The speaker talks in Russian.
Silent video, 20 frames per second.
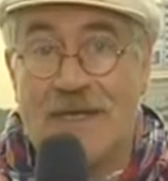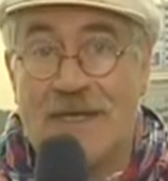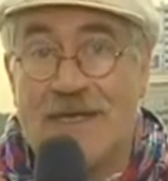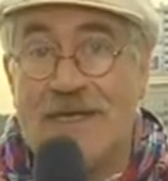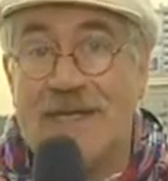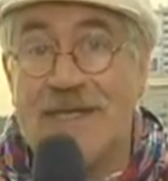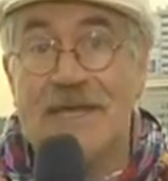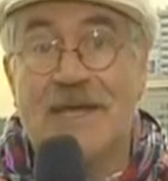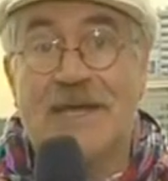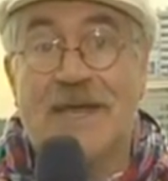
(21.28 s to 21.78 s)

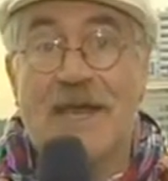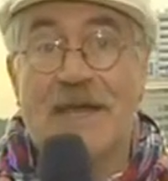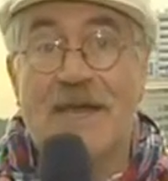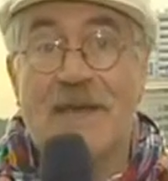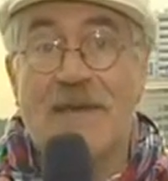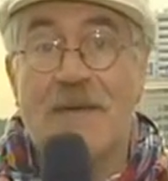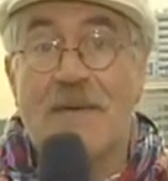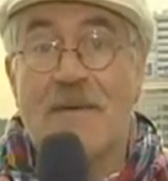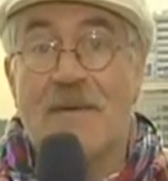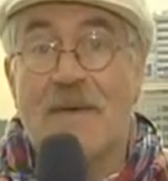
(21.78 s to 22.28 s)

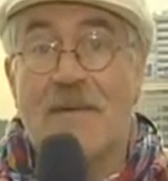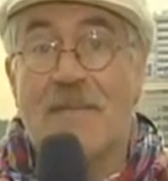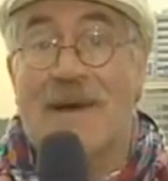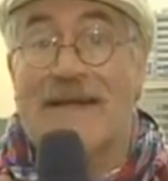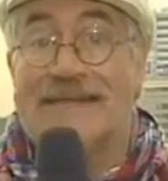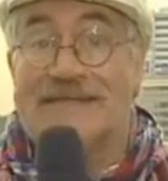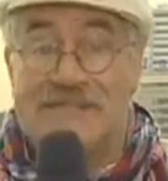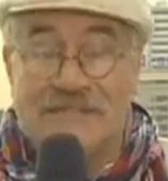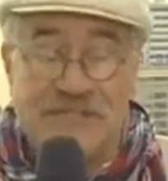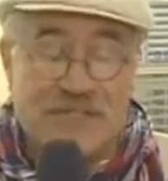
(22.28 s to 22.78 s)
Игорь
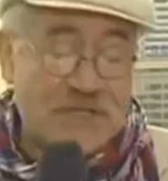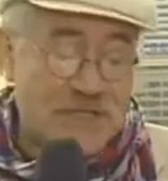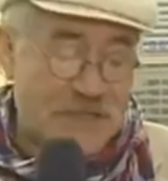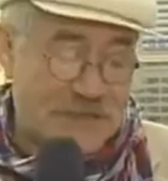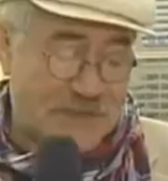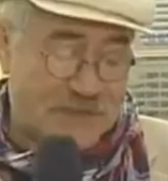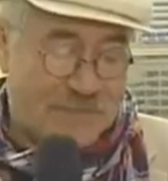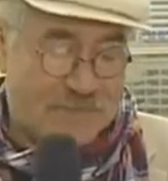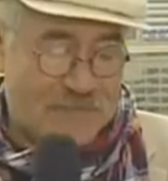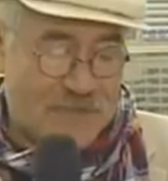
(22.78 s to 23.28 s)
Мазнин.
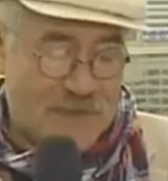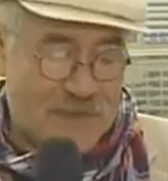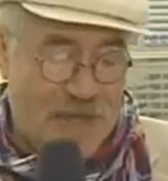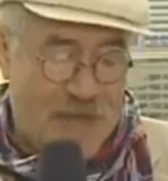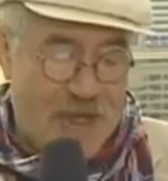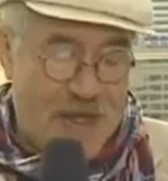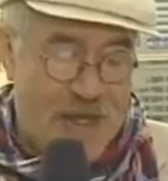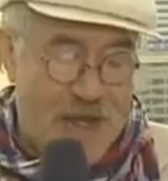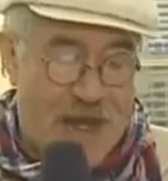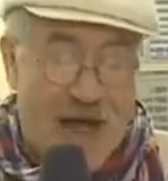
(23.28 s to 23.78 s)

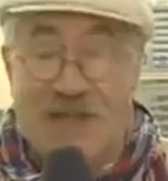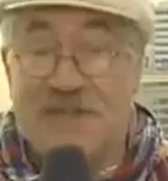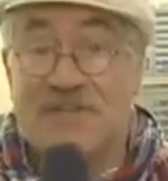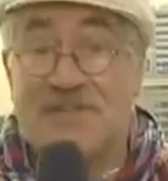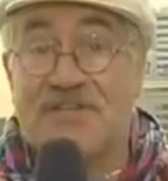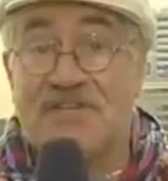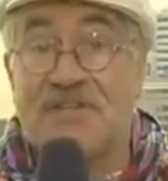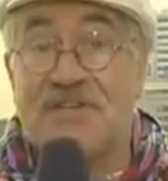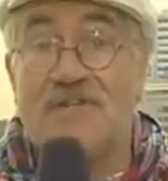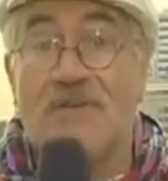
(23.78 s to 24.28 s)
От
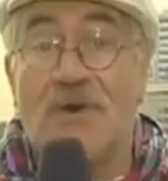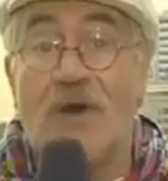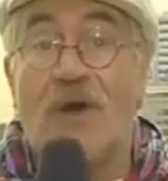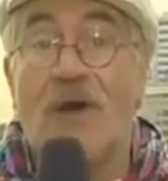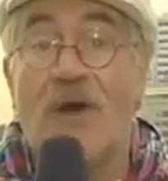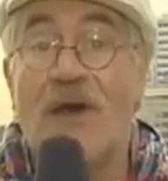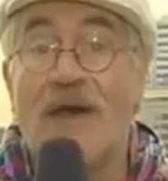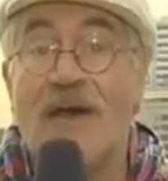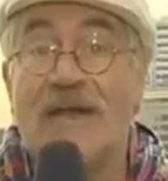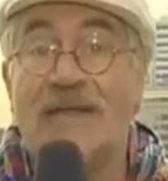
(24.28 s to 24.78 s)

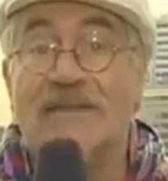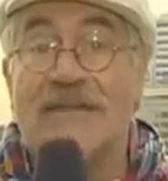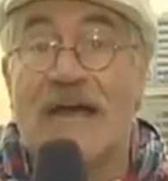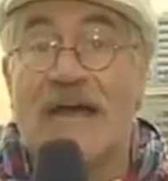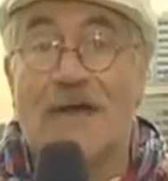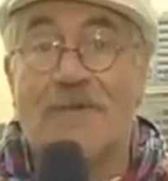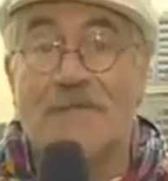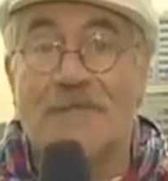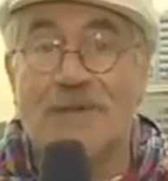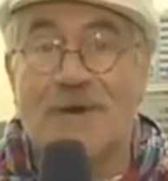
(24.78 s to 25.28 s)
чего
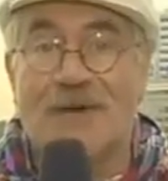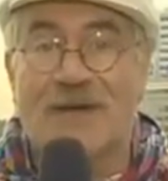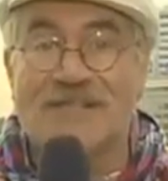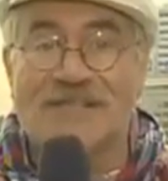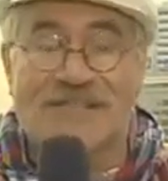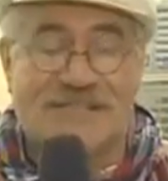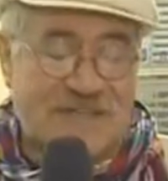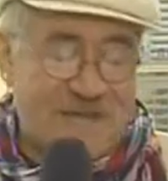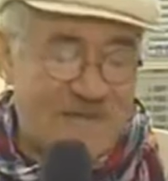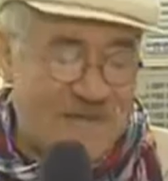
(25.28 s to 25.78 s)
так много
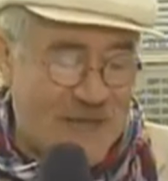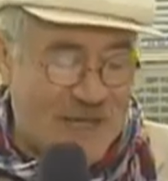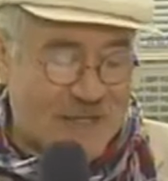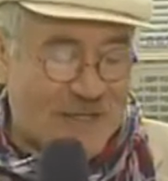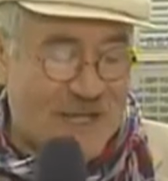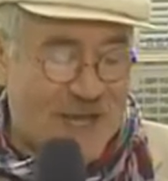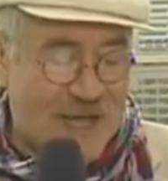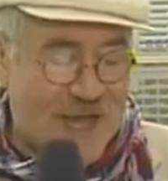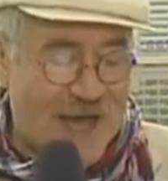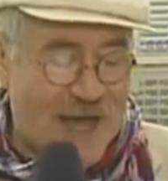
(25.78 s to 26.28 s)

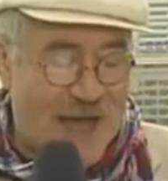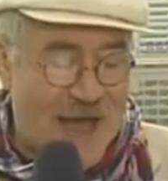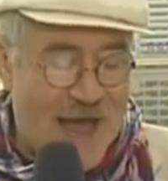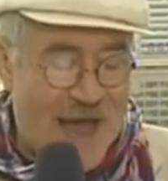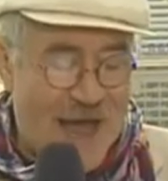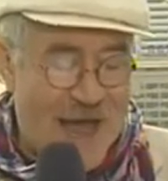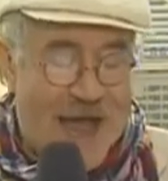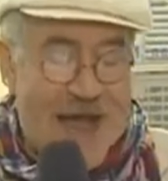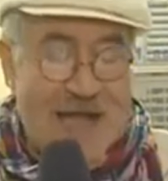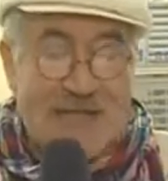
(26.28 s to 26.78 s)
света?
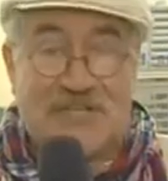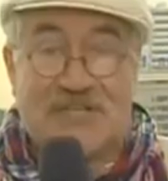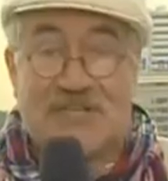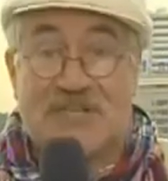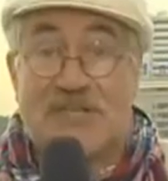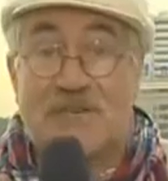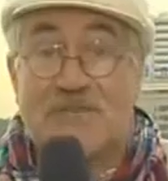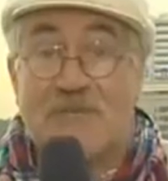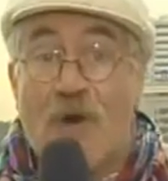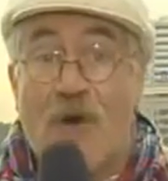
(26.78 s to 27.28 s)
От
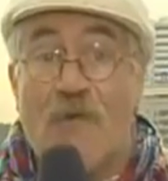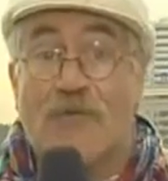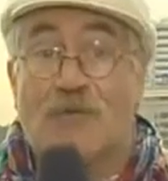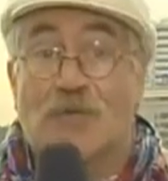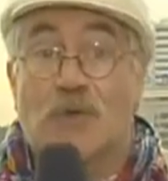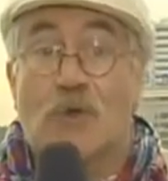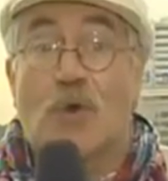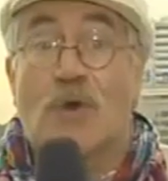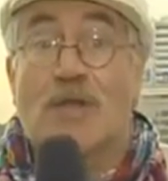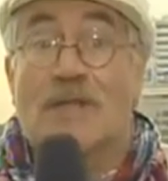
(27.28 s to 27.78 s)
чего
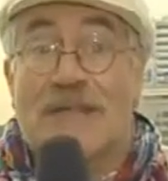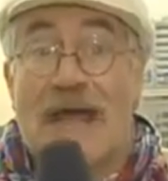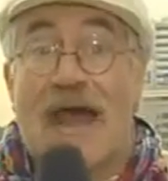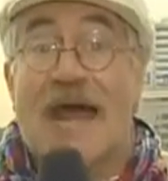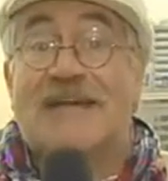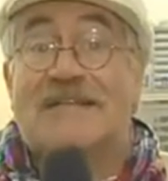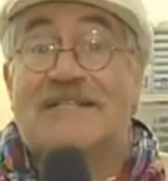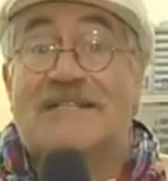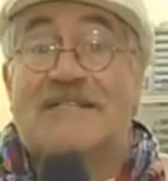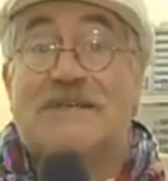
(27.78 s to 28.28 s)
вдруг
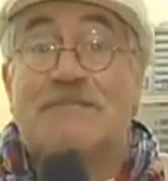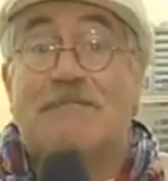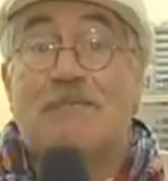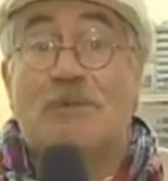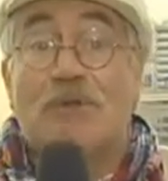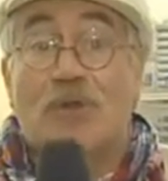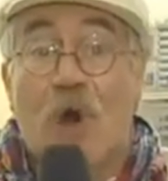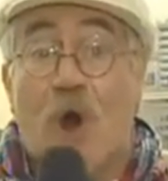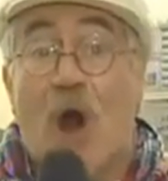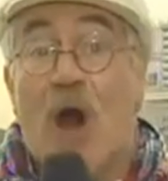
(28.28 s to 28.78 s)
так
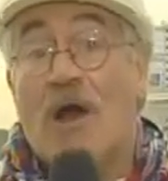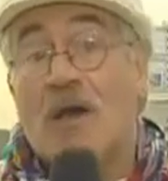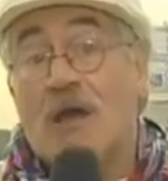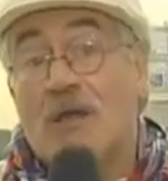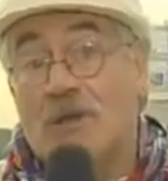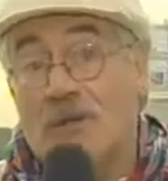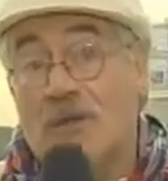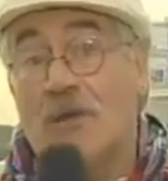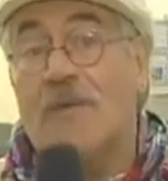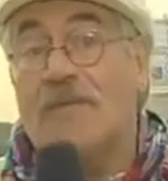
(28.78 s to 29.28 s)
тепло?
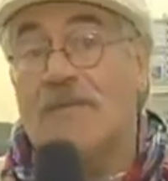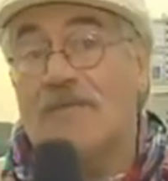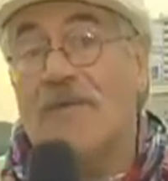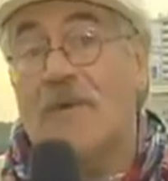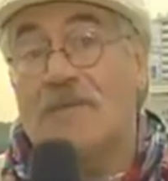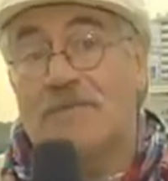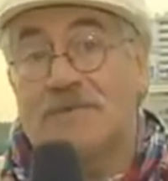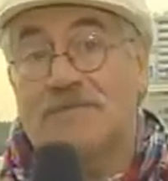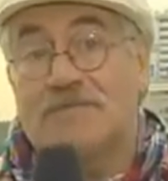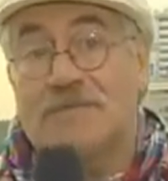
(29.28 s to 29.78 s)
Ну, в
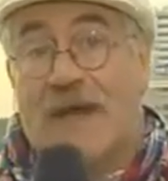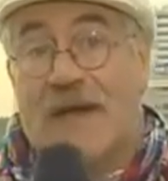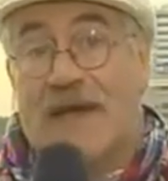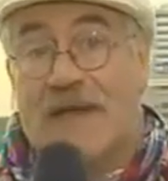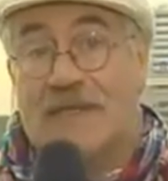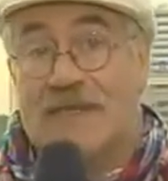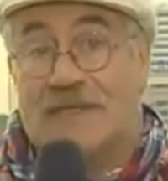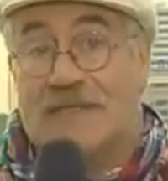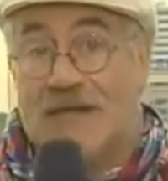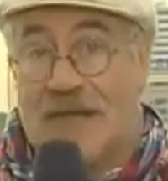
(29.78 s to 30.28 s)
общем,
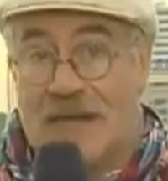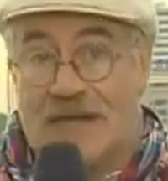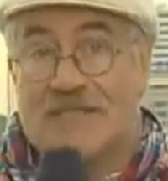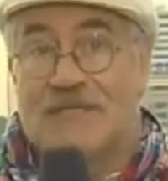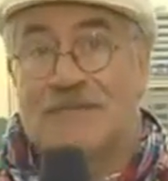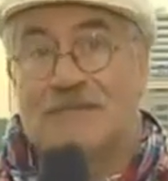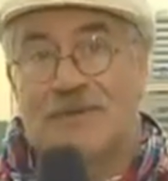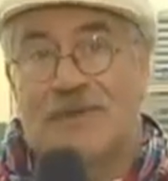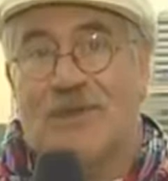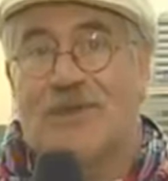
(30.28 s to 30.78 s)
пока не так
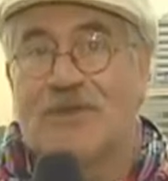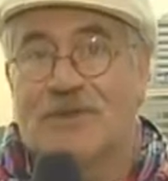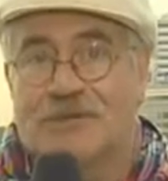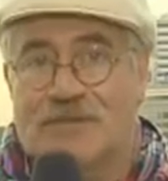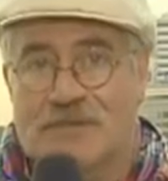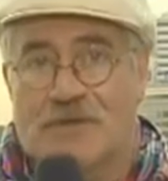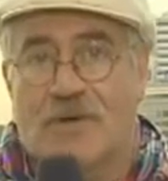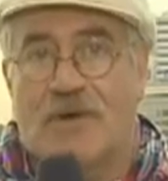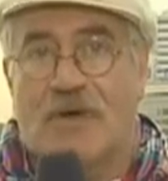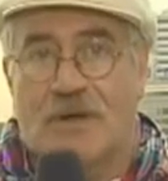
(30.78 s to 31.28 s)
тепло, но
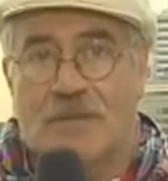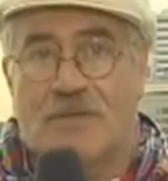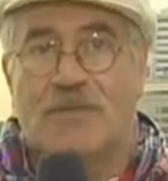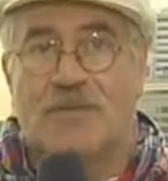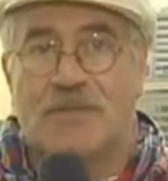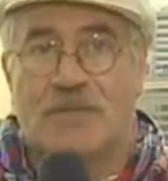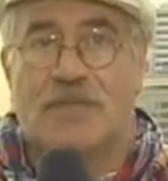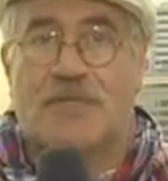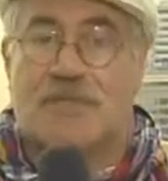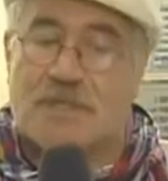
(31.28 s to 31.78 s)
скоро
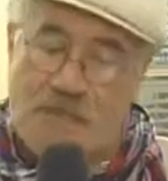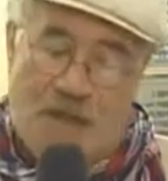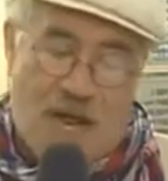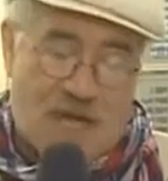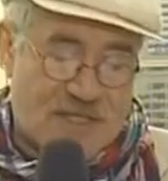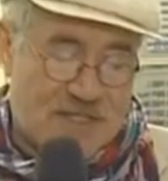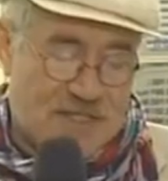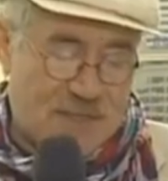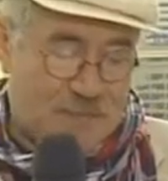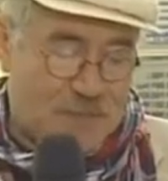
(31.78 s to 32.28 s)
будет
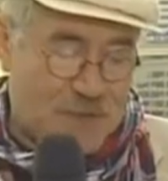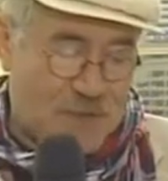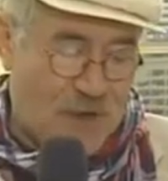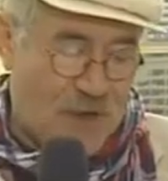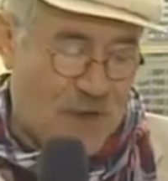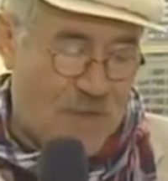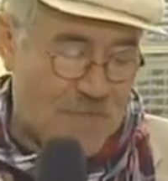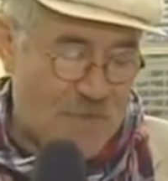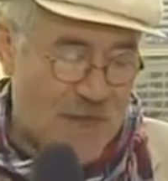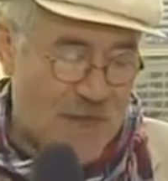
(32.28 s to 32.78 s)
так
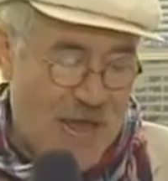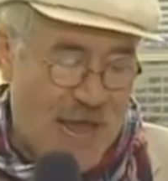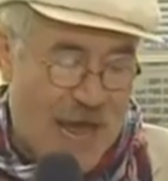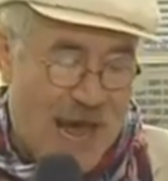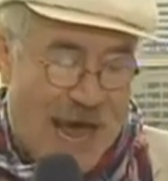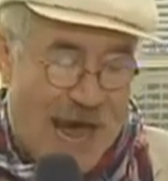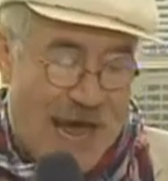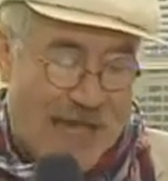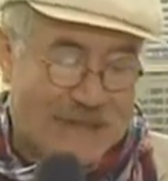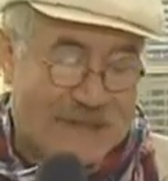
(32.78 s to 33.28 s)
тепло.
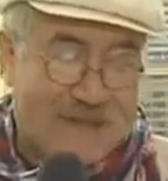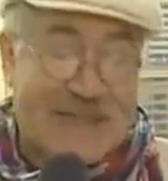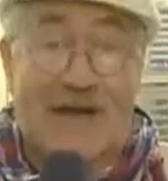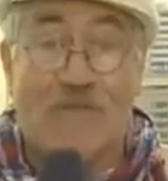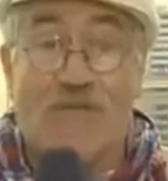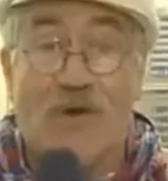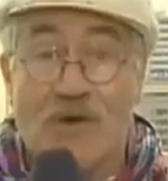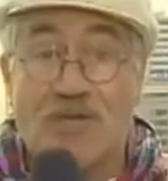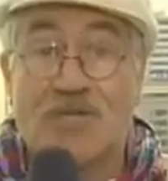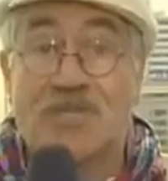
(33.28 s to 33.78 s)
От
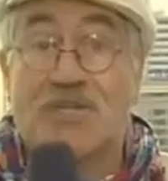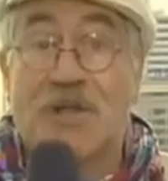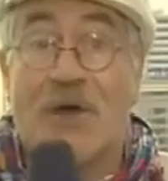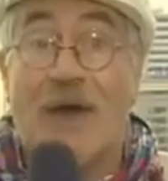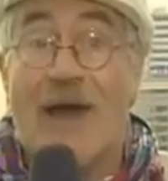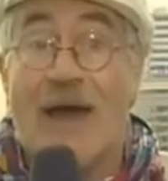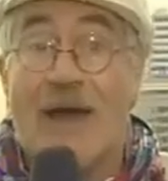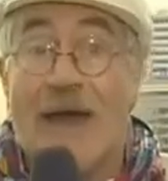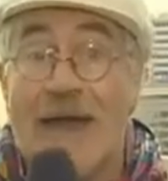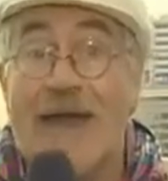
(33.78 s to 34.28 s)
того,
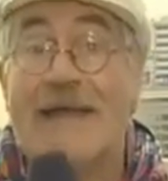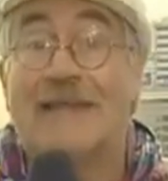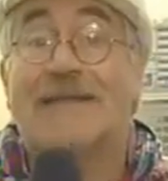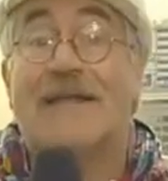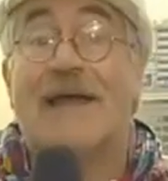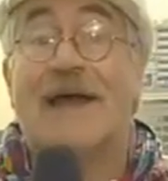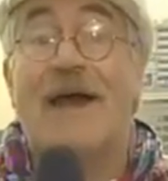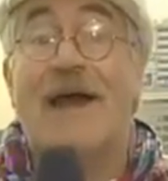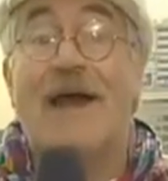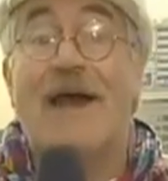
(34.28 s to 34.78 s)
что
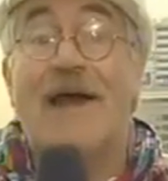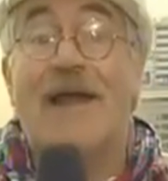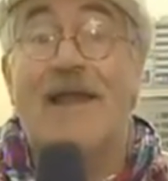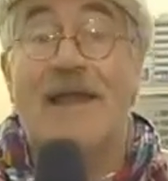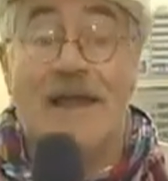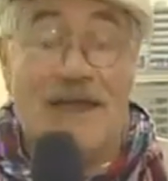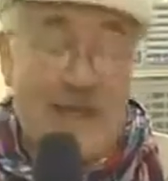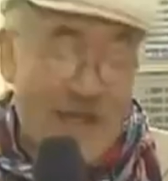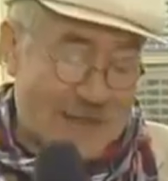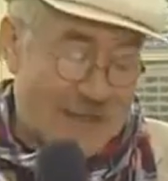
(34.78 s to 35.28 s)
это
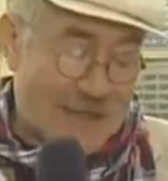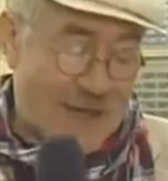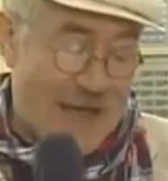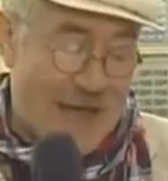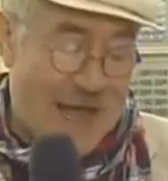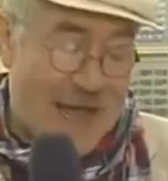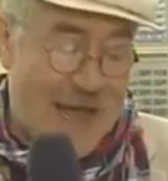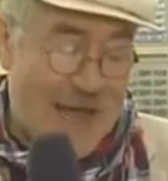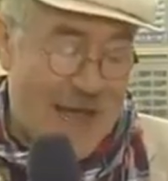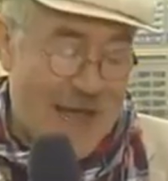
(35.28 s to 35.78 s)

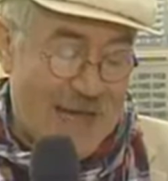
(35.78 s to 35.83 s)
лето.